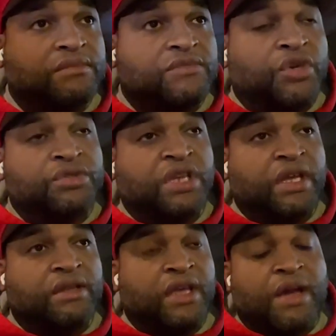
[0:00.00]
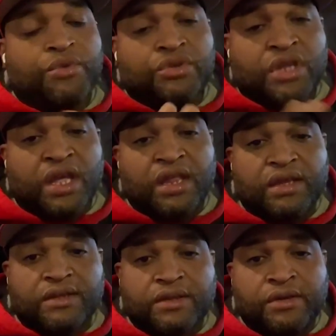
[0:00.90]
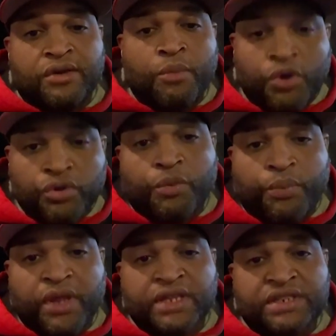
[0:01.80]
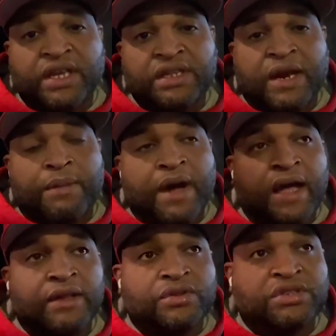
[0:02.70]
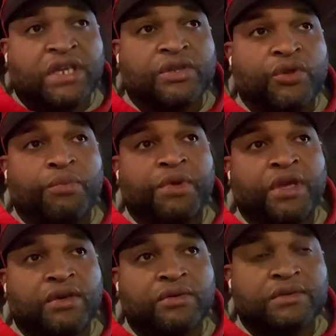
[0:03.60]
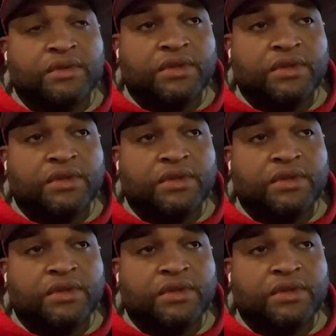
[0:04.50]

Entonces, díganme ustedes, ¿Cómo uno puede seguir trabajando en Santo Domingo?